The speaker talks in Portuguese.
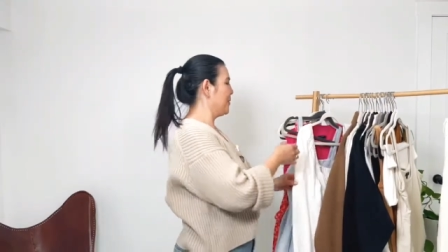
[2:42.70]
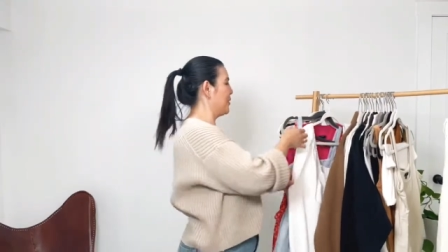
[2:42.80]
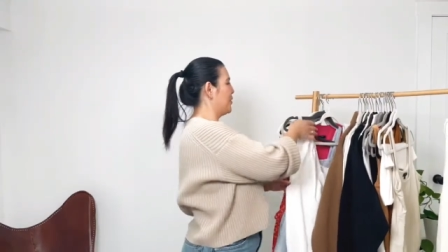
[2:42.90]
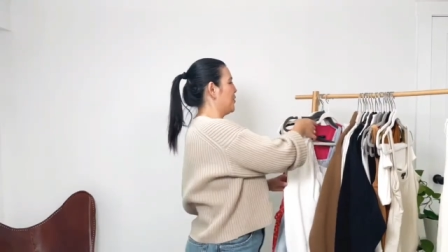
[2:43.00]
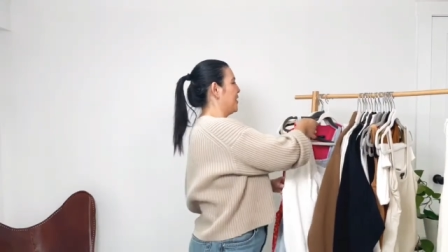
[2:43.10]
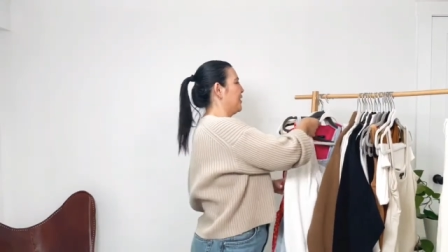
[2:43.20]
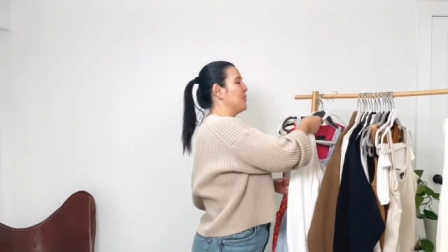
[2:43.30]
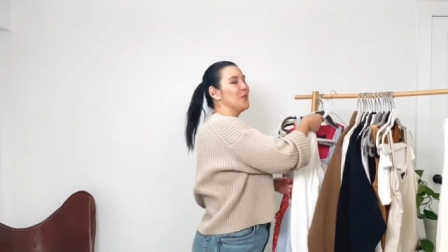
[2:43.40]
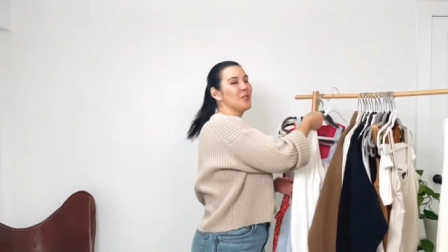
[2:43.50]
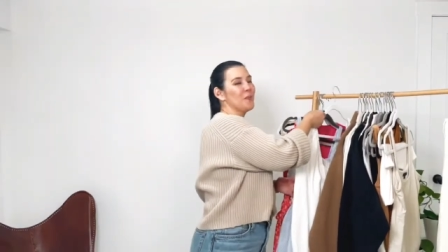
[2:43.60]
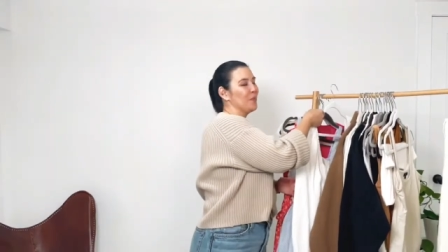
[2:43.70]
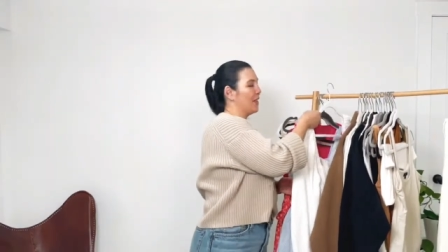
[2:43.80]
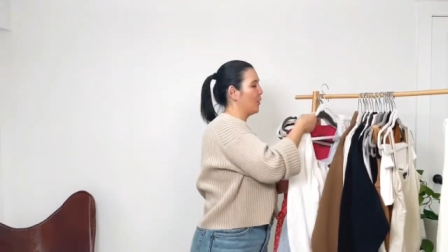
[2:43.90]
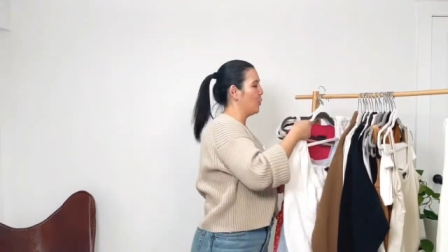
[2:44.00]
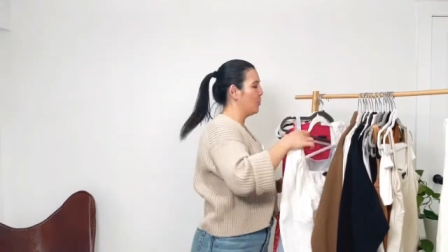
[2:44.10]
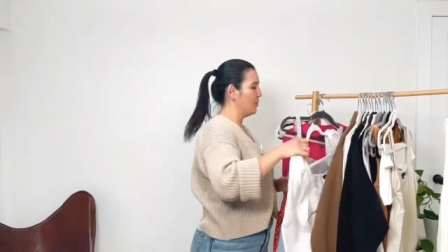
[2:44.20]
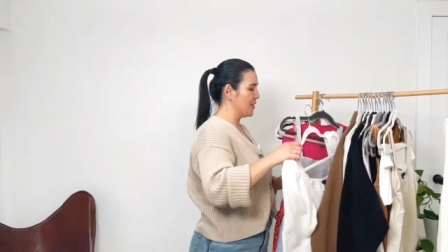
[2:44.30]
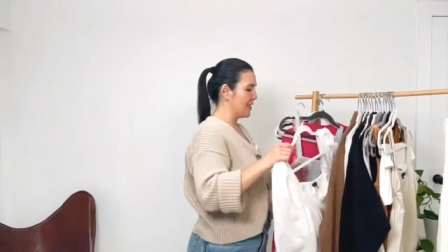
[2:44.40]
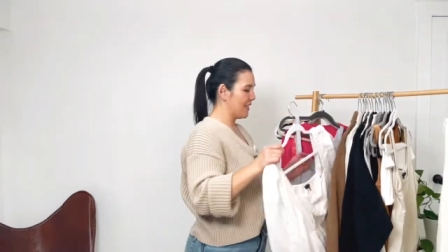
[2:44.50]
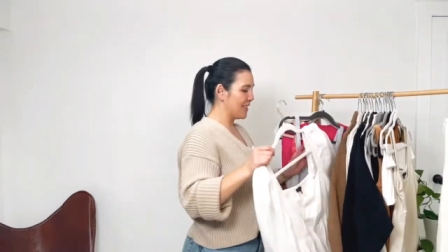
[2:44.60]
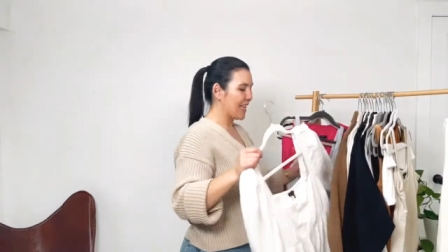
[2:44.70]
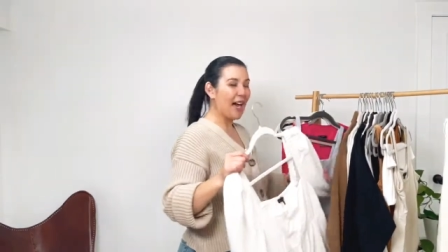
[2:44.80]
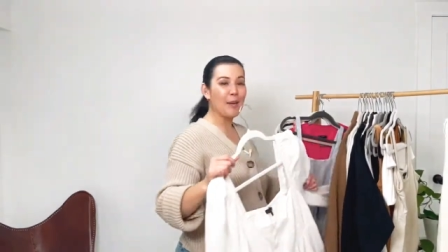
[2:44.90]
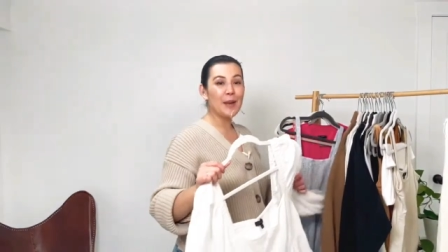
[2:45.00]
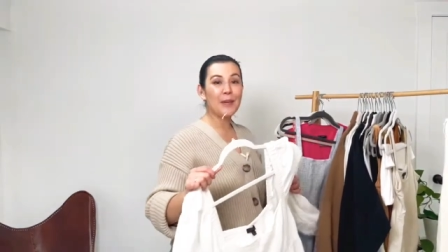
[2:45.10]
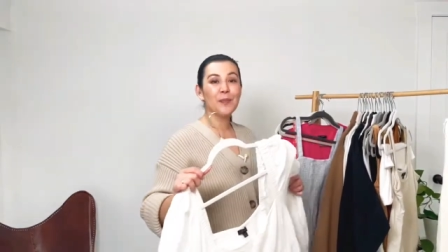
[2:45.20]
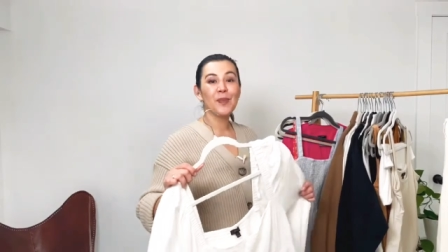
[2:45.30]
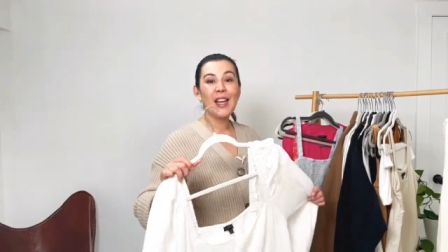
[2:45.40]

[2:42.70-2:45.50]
vestidos, que como vocês sabem,